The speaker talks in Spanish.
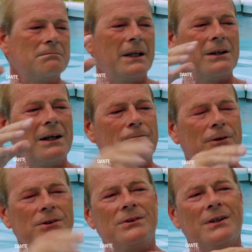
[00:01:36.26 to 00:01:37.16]
menos
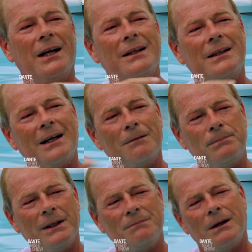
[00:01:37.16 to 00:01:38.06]
énfasis en la
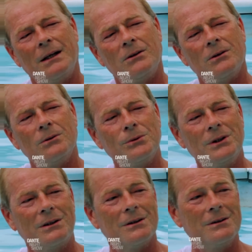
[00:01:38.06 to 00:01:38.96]
terapia y más en lo
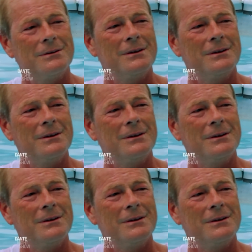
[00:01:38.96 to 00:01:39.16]
lúdico,